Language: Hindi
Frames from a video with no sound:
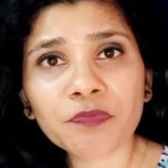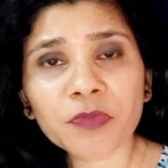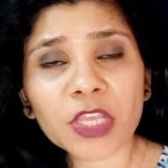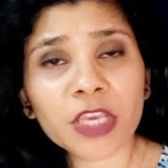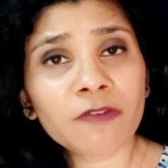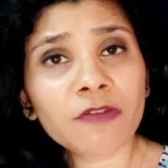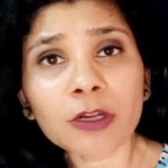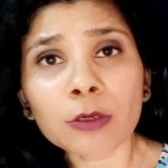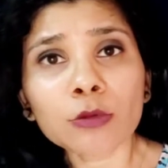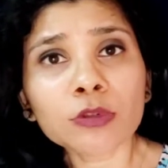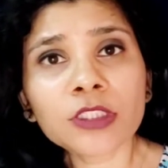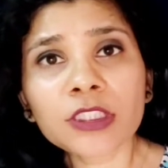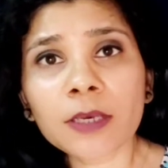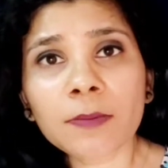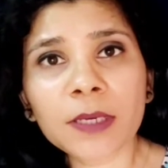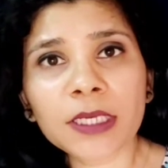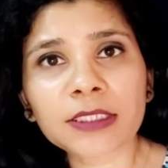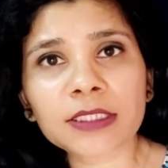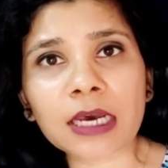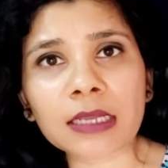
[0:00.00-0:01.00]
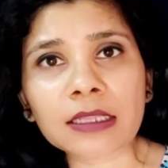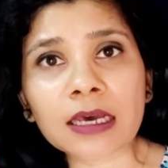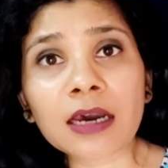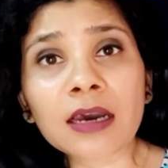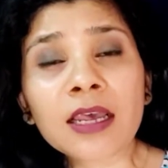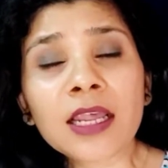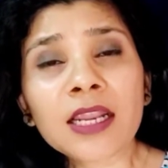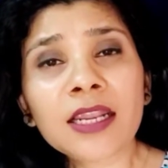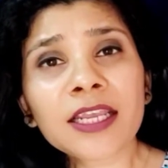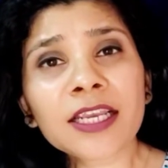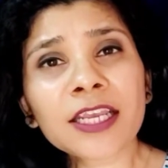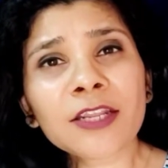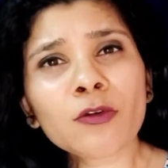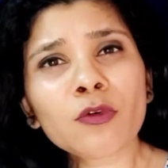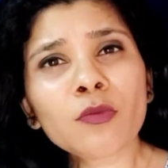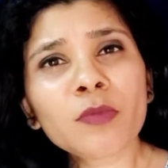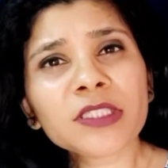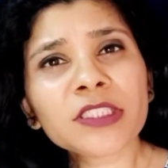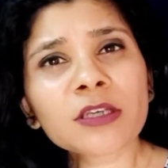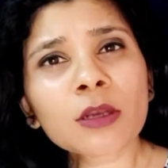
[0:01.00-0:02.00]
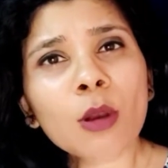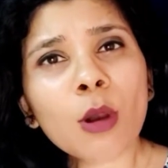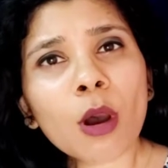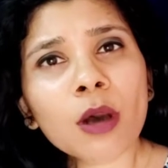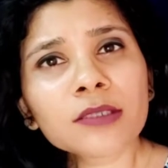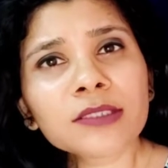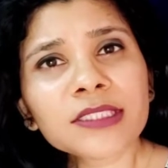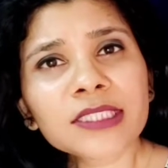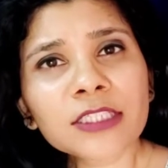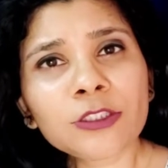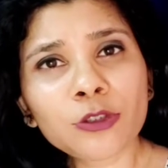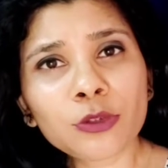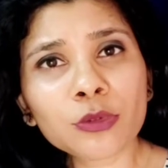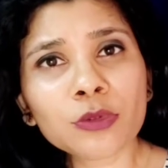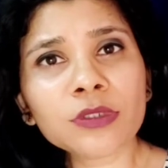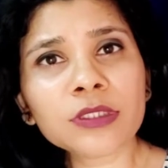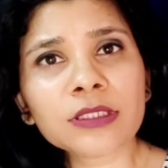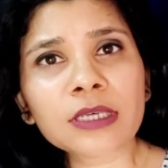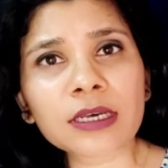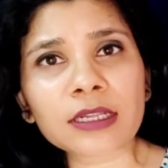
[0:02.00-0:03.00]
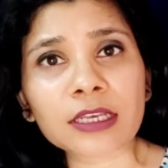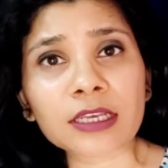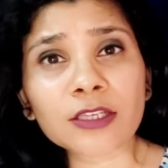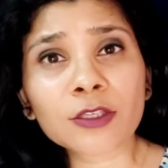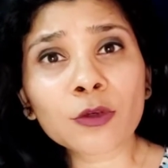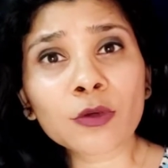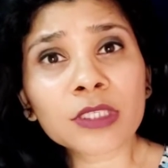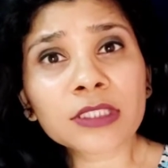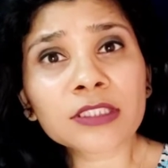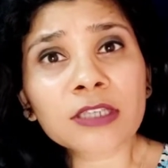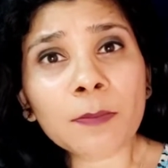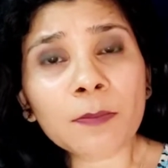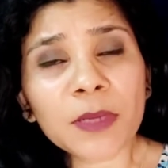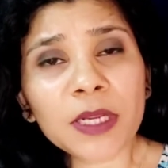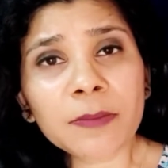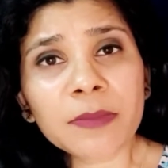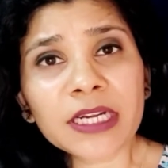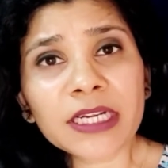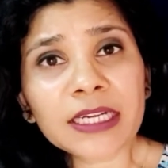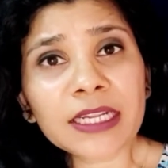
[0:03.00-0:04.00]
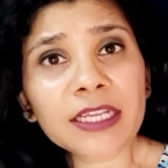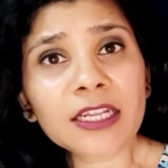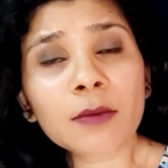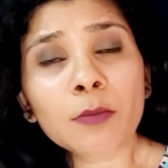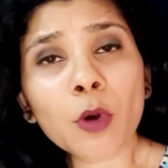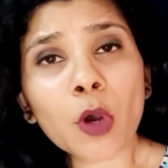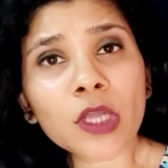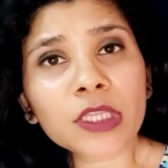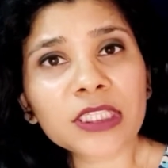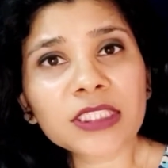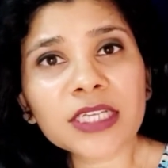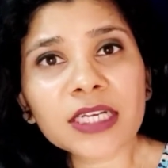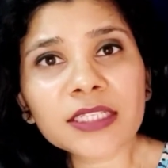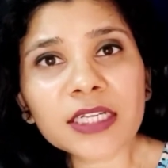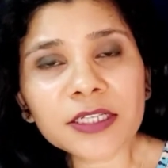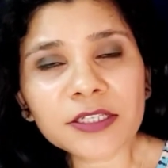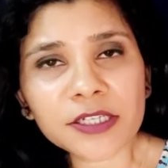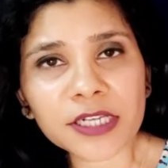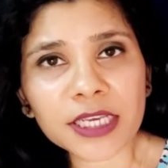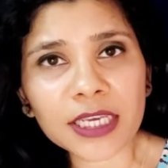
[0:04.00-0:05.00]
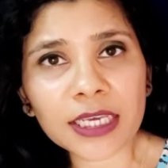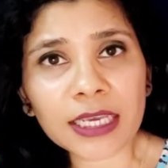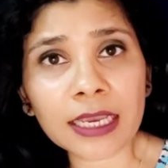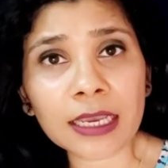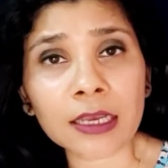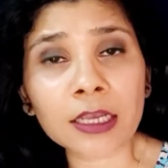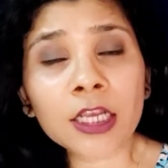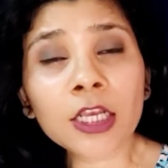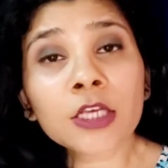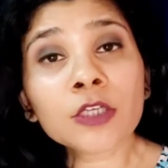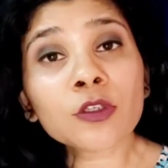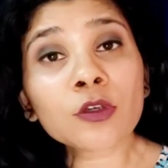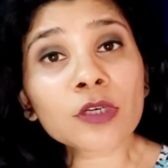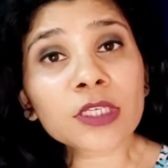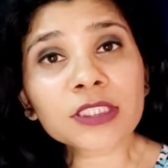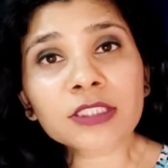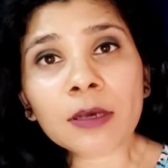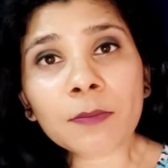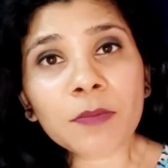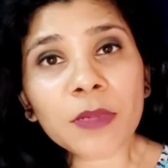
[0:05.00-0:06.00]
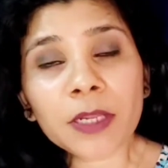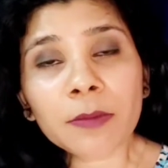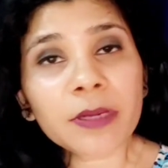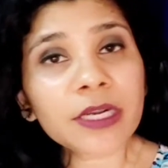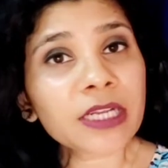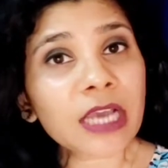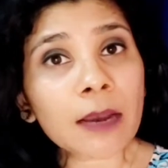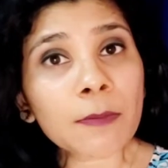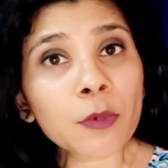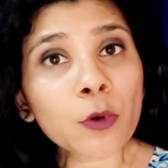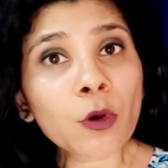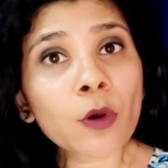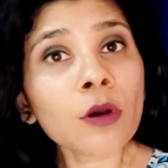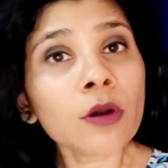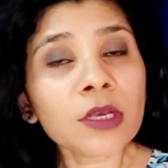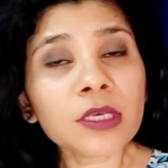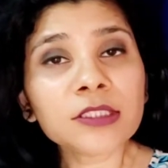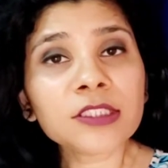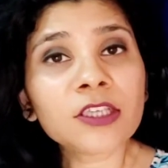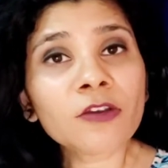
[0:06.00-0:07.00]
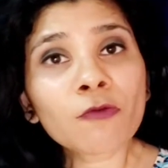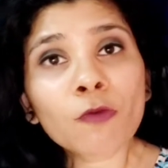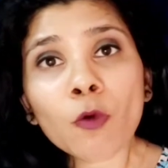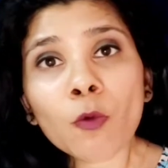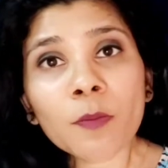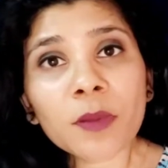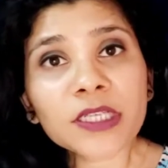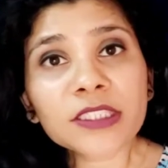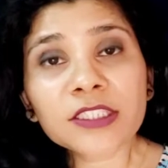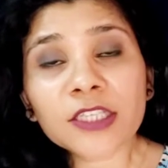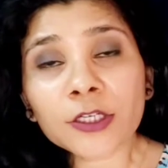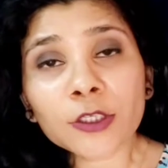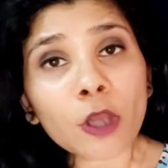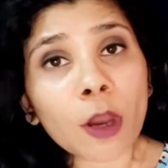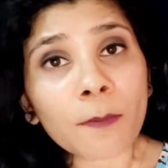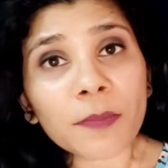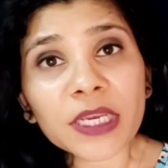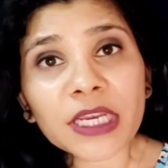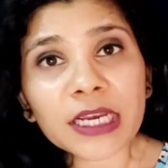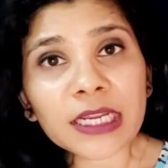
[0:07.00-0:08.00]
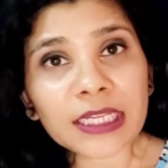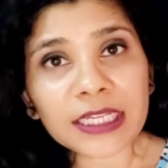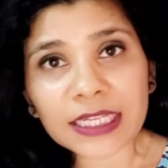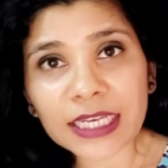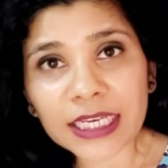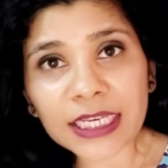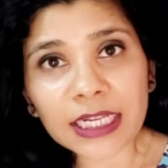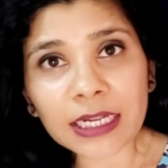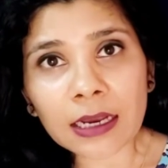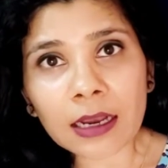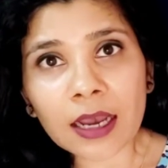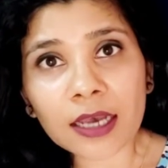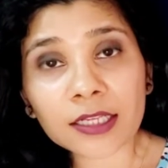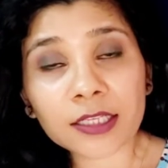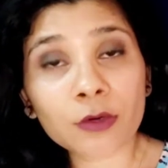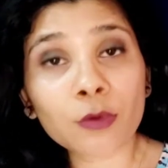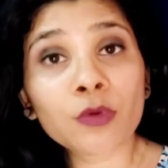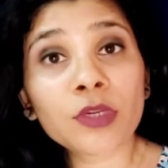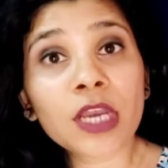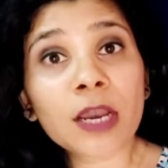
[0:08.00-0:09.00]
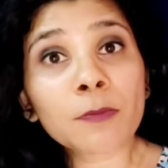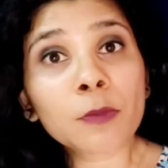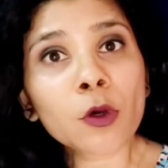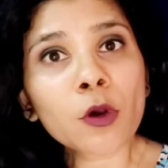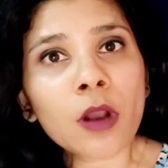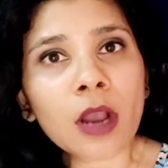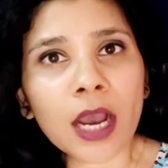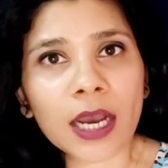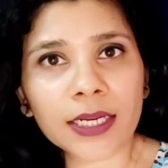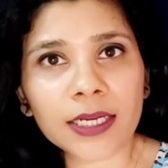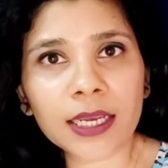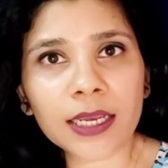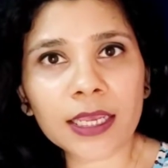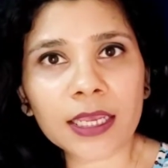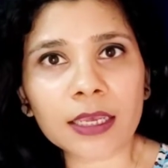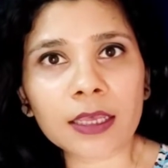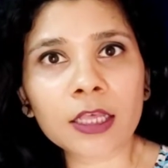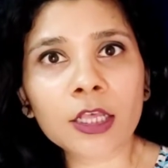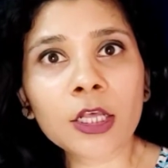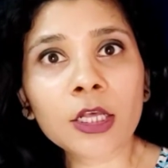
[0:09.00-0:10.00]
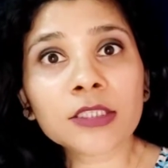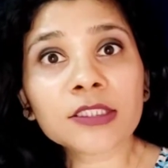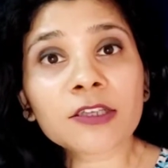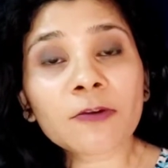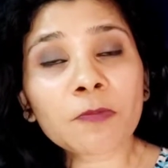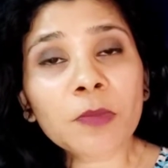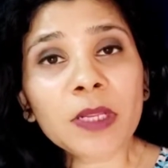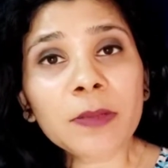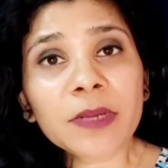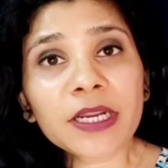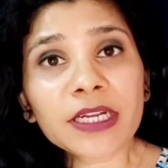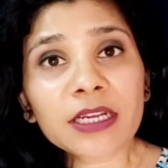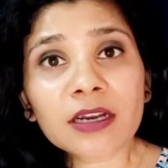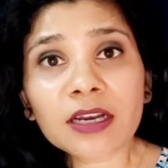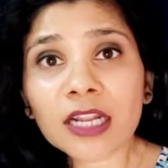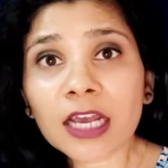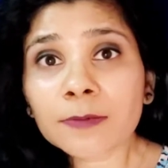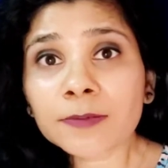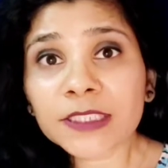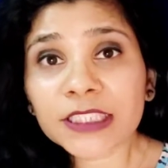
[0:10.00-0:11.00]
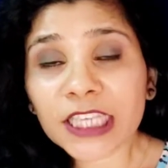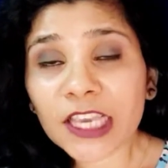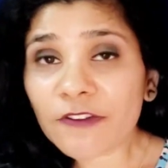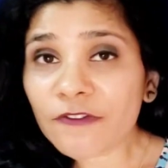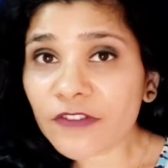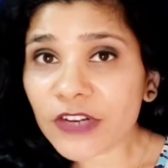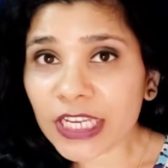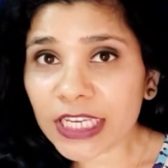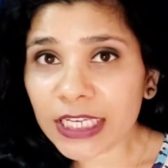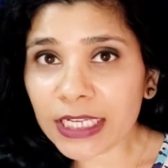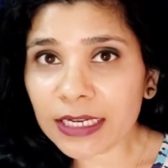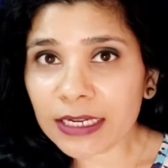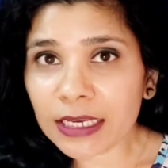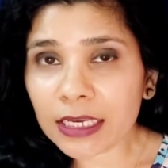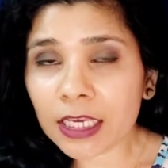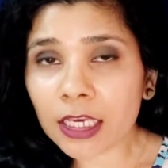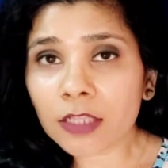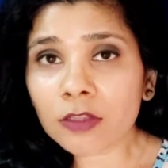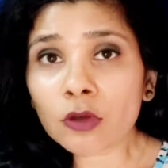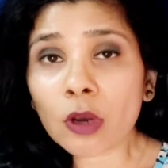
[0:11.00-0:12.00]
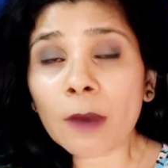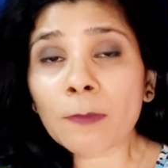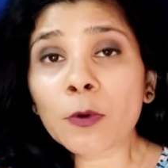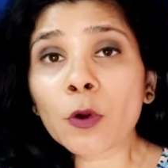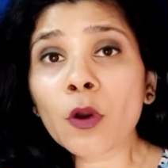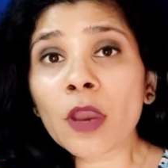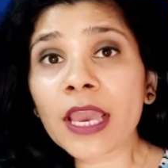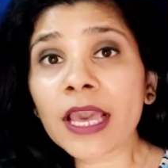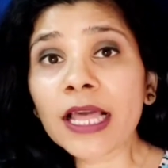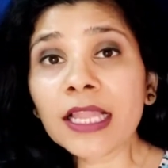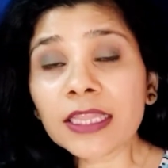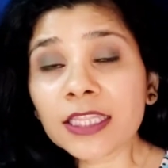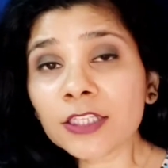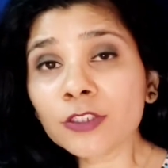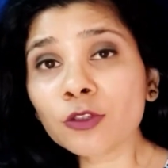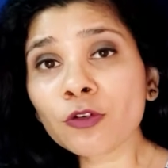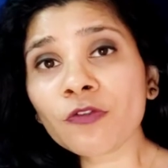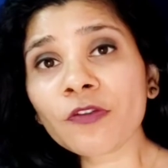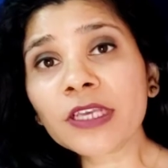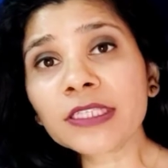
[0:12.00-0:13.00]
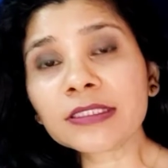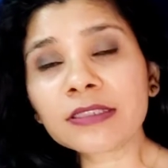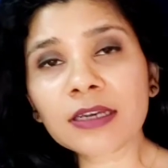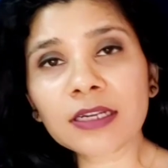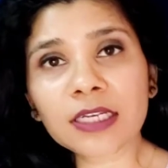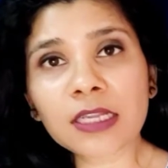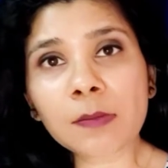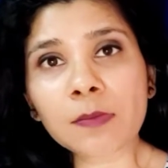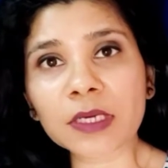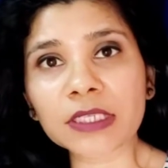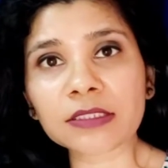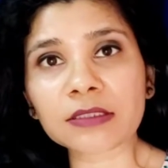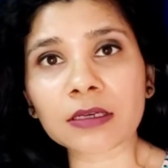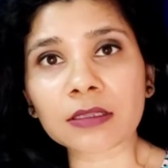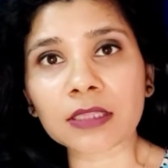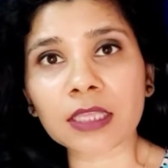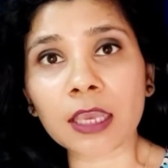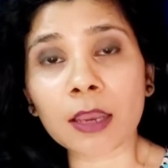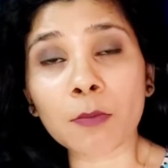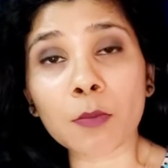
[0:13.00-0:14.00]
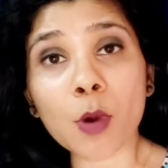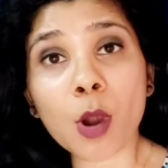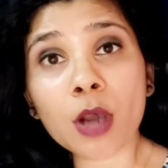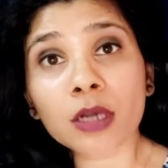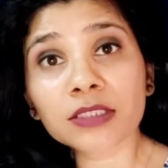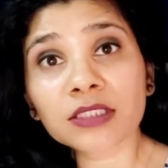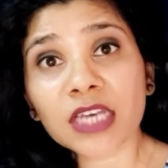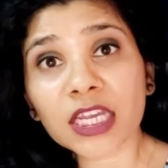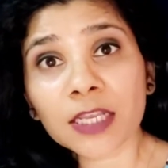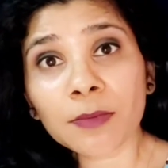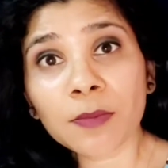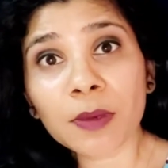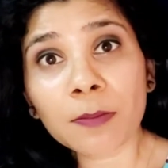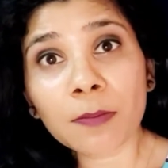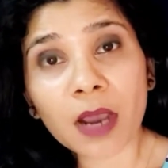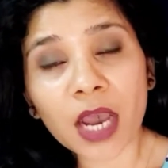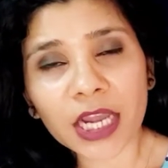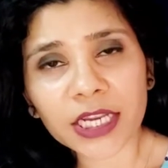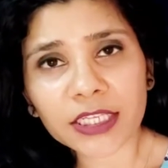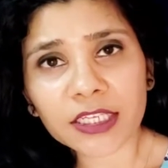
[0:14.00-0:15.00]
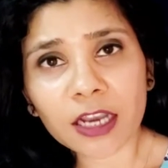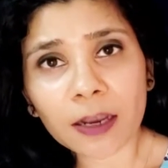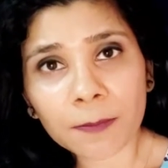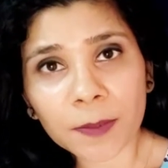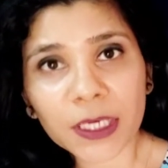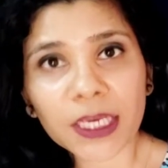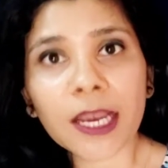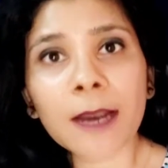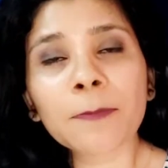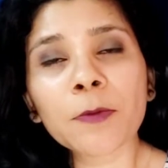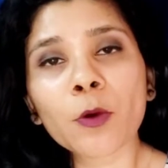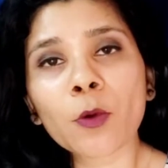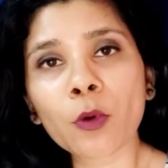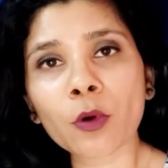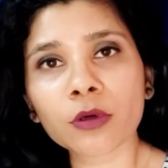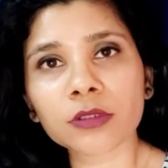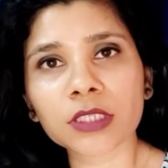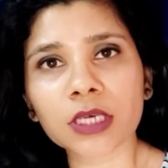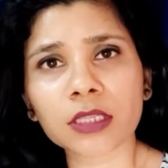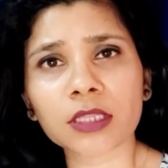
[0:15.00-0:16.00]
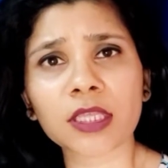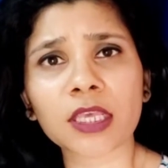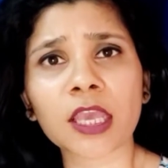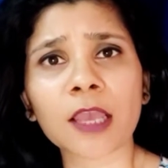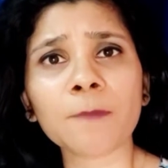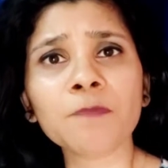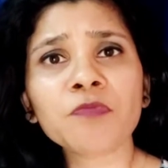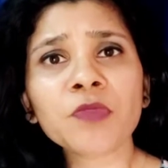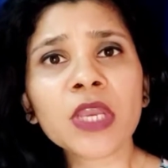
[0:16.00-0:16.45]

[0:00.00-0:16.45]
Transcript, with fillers: इवन उससे भी ज्यादा लेकिन उनमें से कौन सा चूज करें क्योंकि सप्लीमेंट लेना बहुत ही ज्यादा ट्रिकी है क्योंकि सप्लीमेंट आपको सिर्फ ऊपर से टॉपिकली नहीं लगाने हैं उन्हें आपको खाना है सप्लीमेंट अगर आप सेफ नहीं लेंगे तो आपको हेल्थ इश्यू फेस करने पड़ सकते हैं बहुत सारी बीमारियां भी आपको हो सकती हैं